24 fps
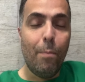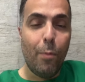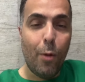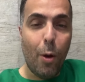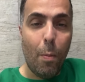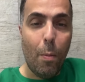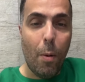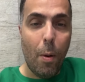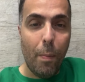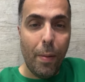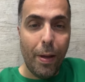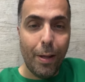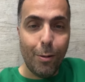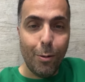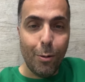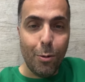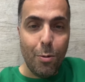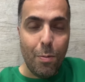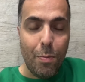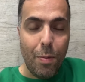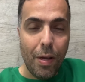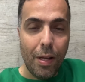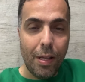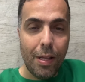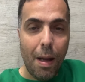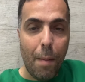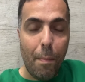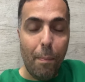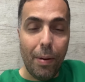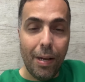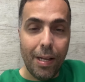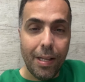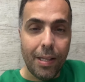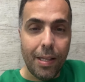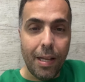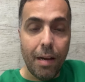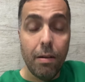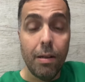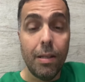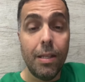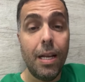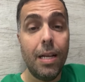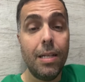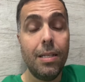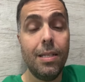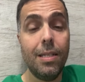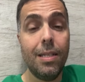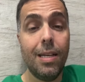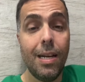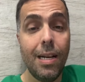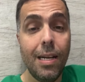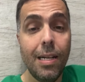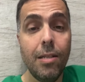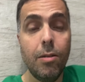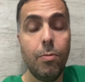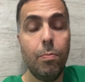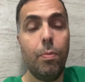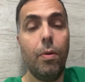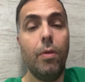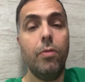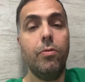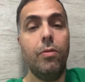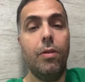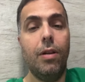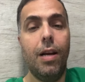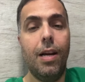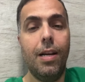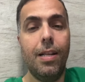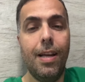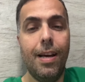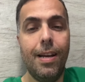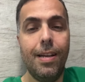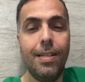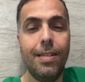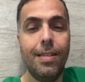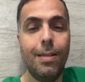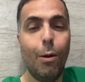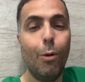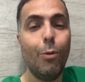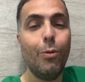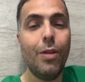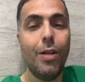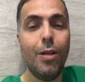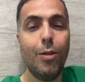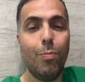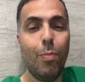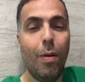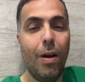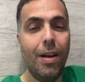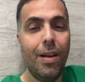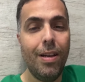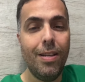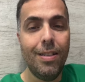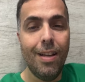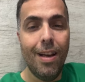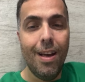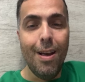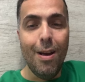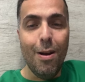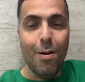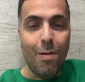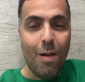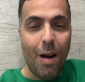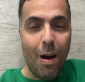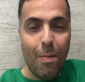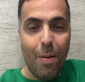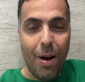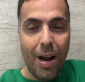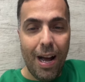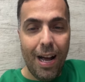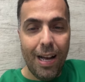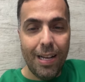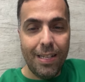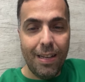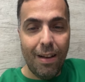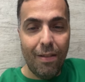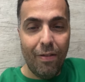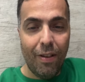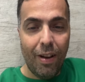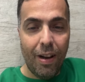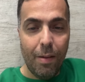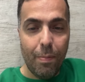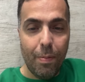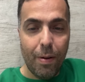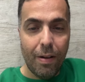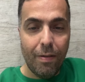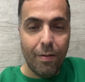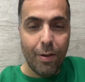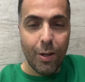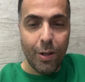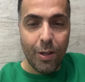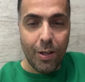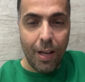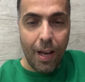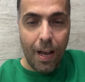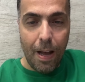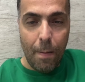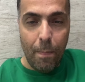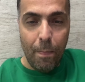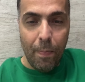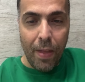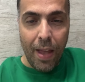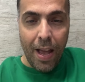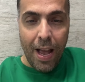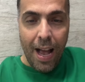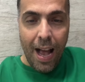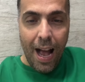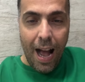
normalmente no domingo da plantão, é das grandes profissionais da área de saúde desse país. Um abraço, Rafaela, para você.